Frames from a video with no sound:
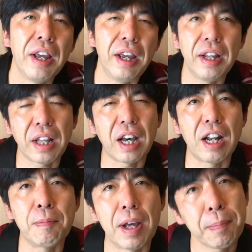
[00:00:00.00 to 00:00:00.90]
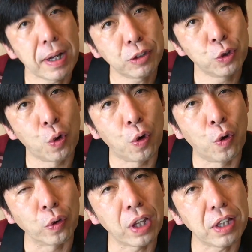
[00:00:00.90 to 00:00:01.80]
えー、だからマイバッグの
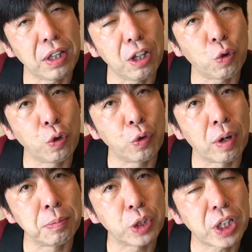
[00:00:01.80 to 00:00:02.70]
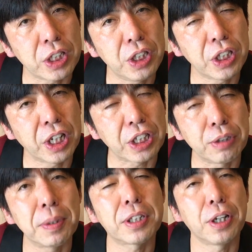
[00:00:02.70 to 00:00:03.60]
徹底というのは難しい気が
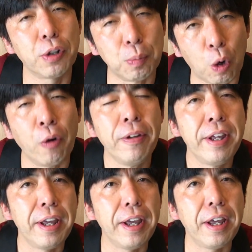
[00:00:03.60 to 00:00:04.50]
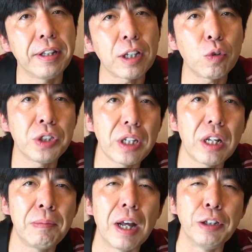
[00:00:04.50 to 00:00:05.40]
しますけども、えー、だとした
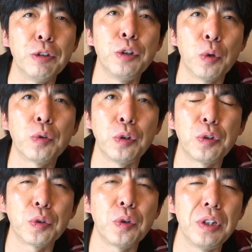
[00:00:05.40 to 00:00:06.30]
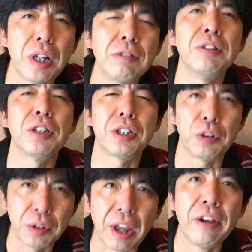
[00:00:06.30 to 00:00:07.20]
らまあ有料ということになるんですけ
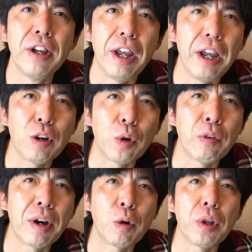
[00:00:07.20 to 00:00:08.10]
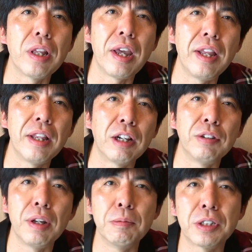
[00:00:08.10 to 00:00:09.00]
どね、えー、これはこれで変な
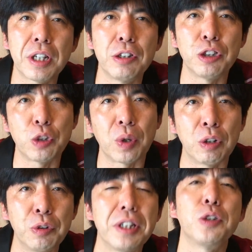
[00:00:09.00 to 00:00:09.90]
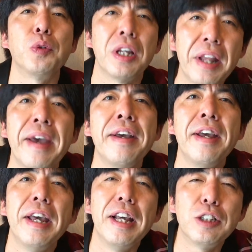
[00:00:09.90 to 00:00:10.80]
クレームつける人が増えそうでね、
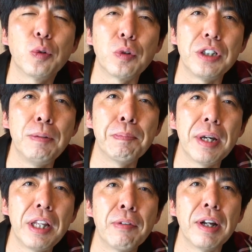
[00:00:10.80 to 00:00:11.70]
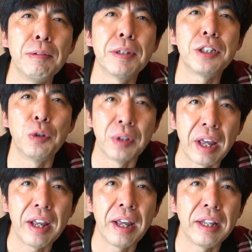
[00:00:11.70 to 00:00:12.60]
えー、ちょっと心配ではありますよ
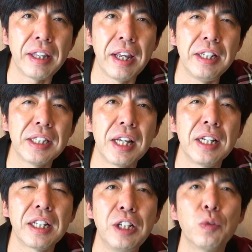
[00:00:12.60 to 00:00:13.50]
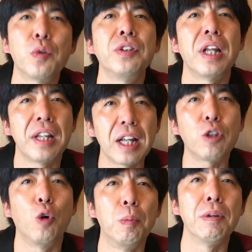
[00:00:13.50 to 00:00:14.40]
ね、え店員さんが気の毒だな
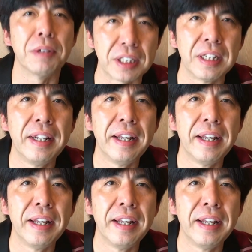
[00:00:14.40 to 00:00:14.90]
と思います、